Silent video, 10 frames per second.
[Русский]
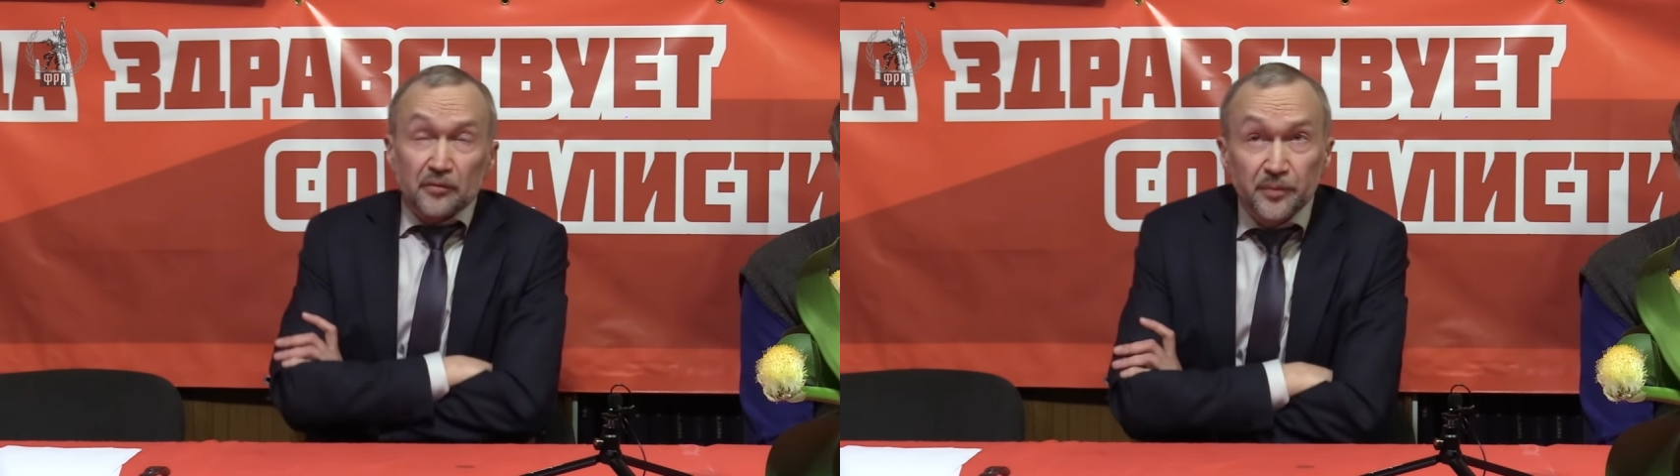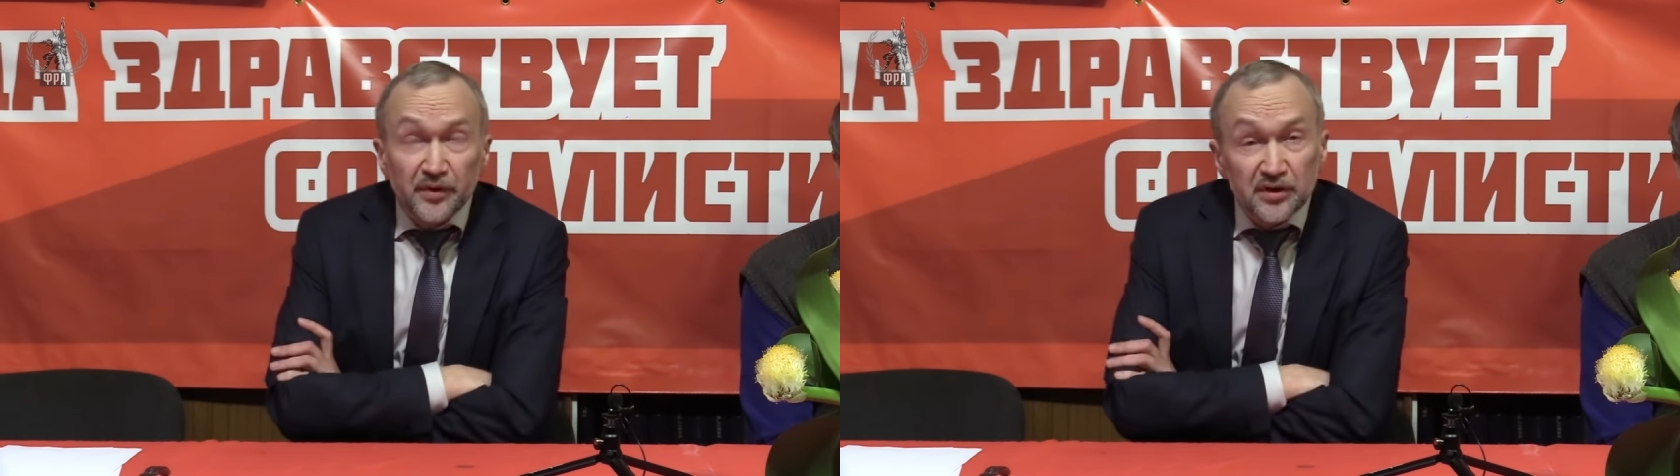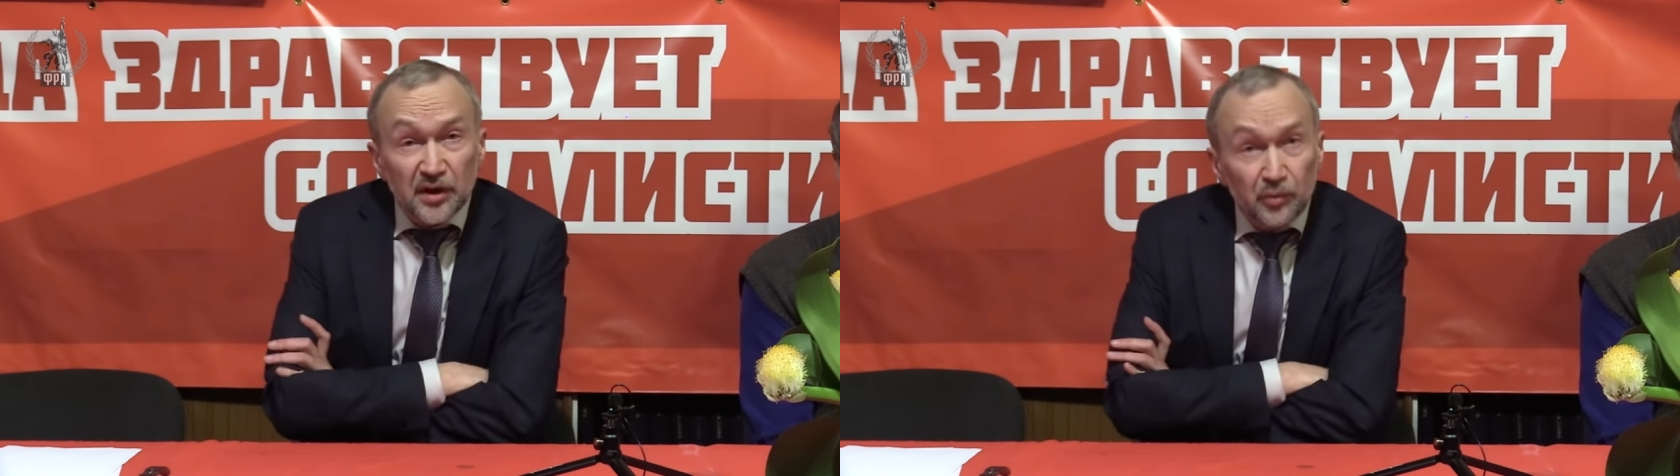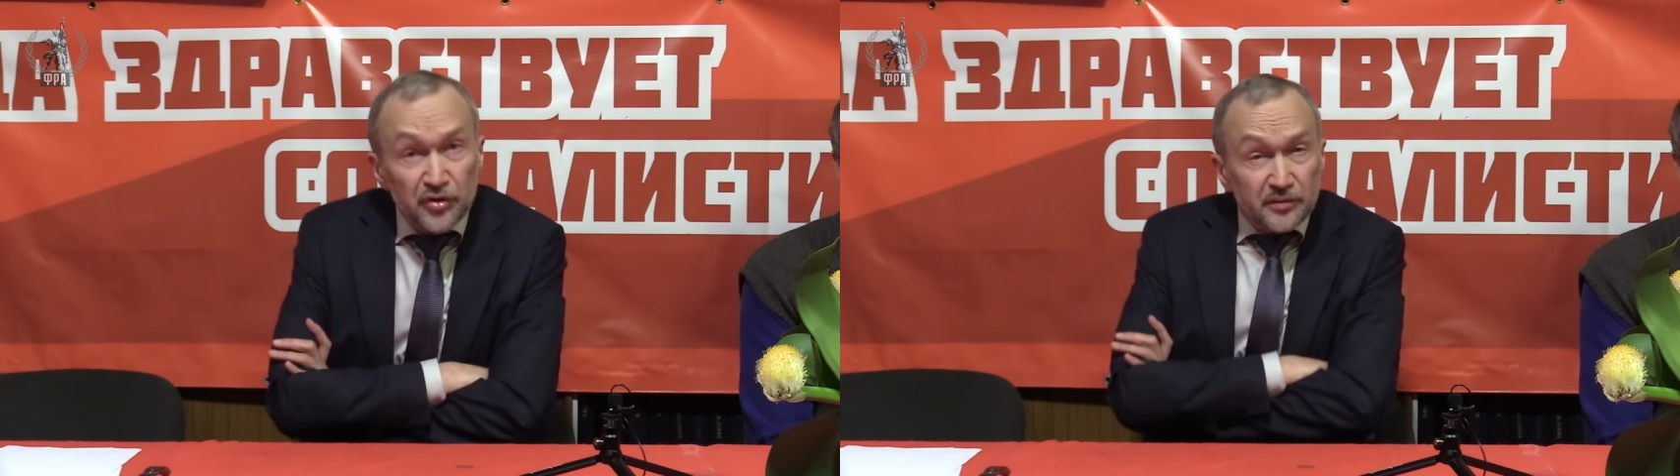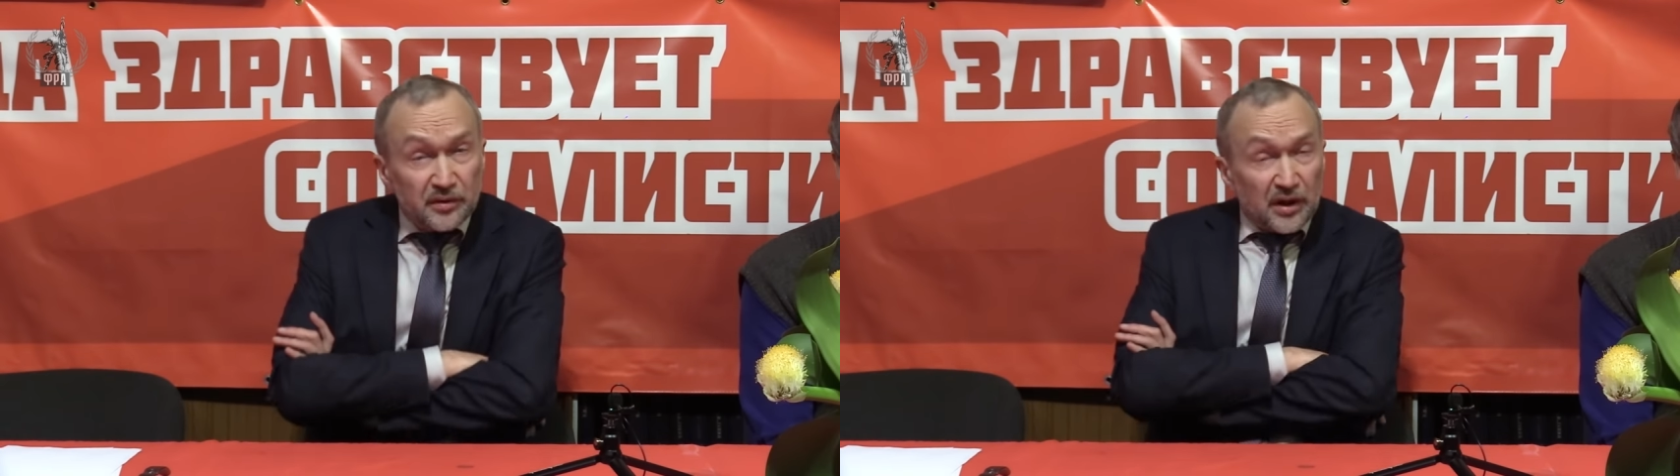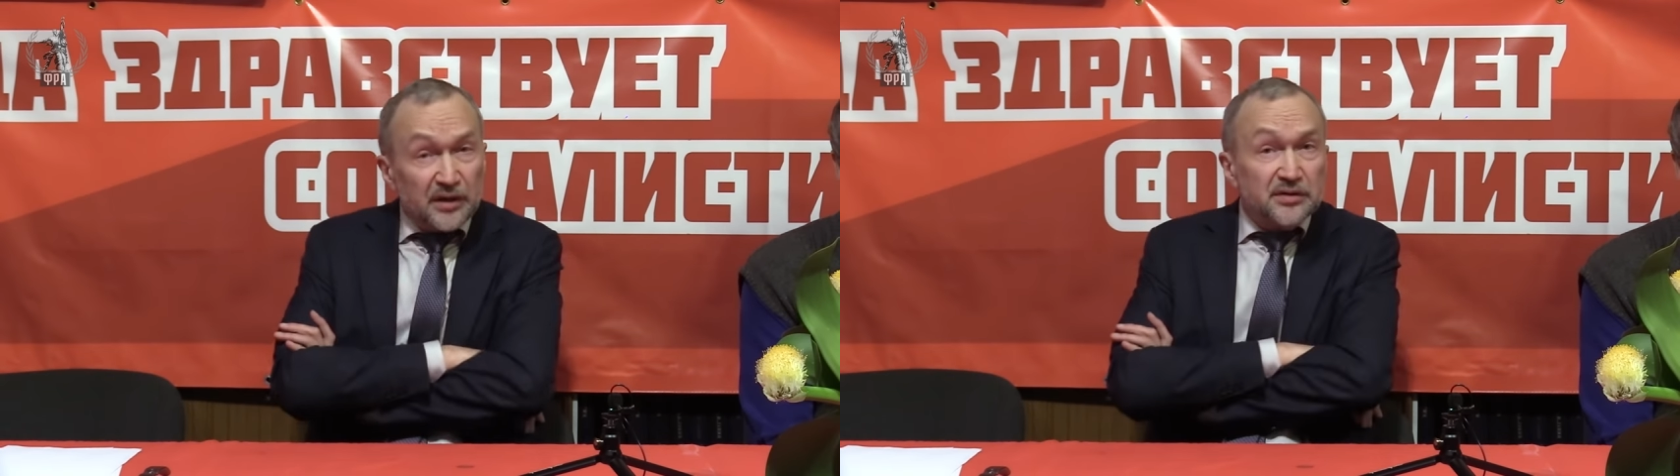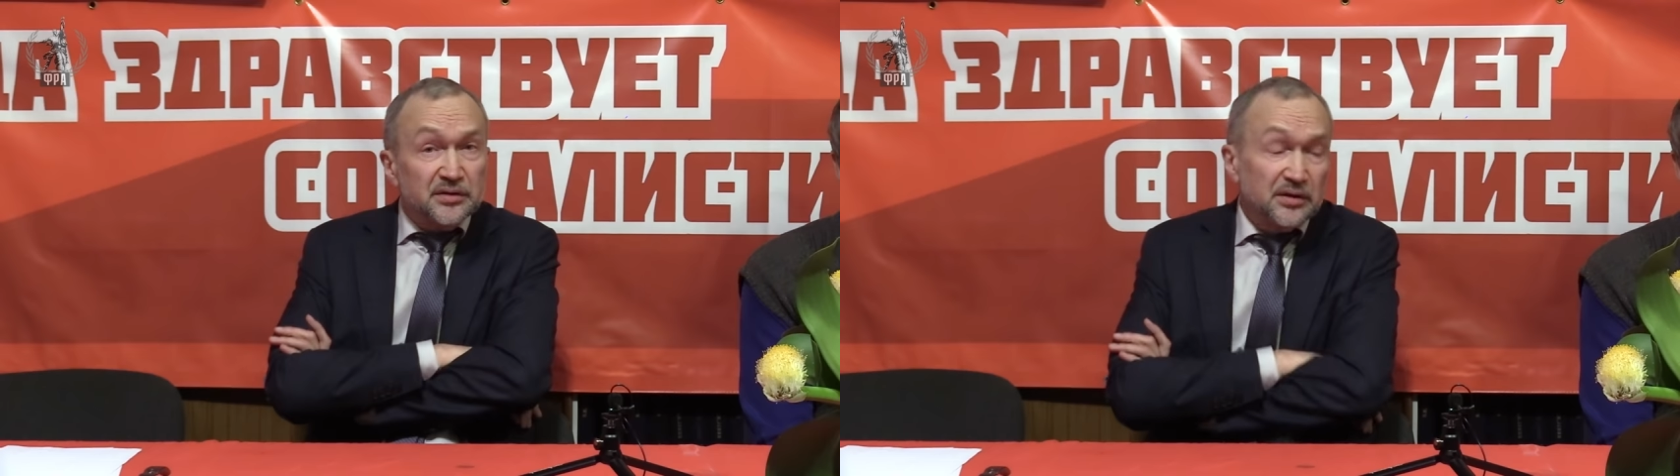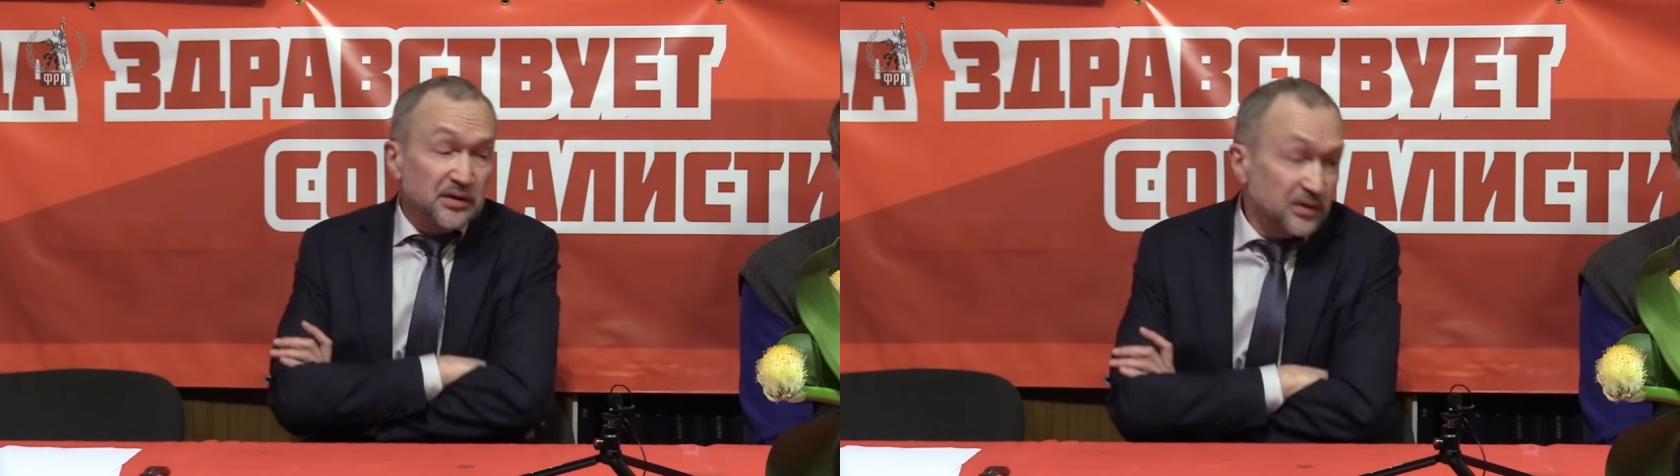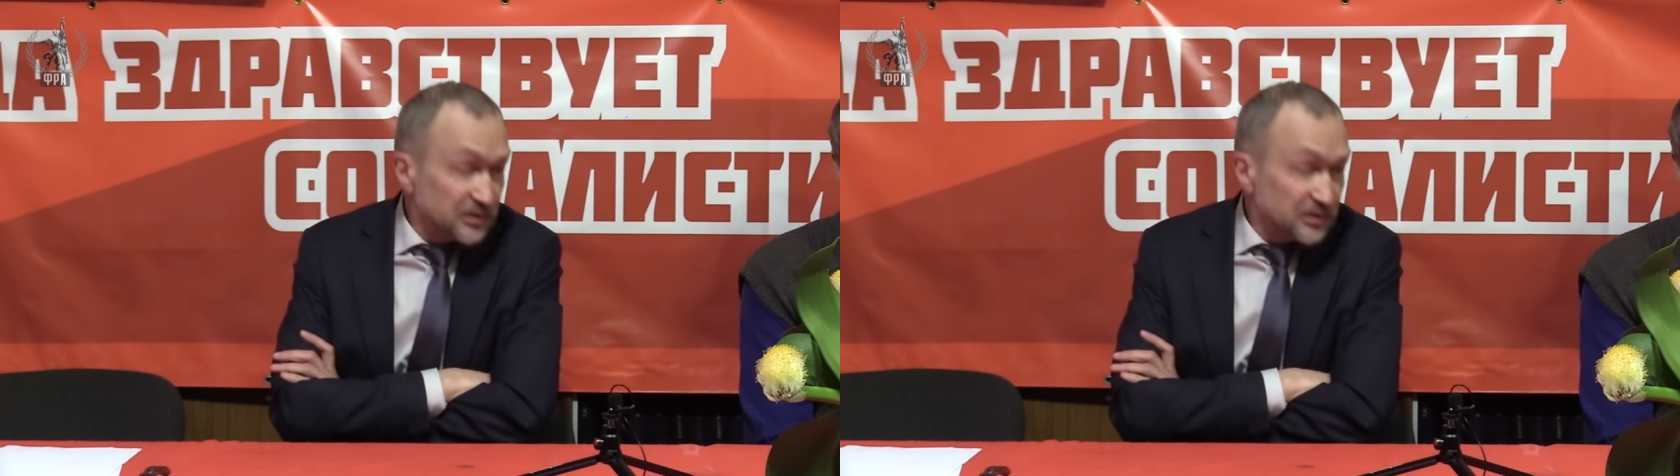вот перед рабочими, конечно,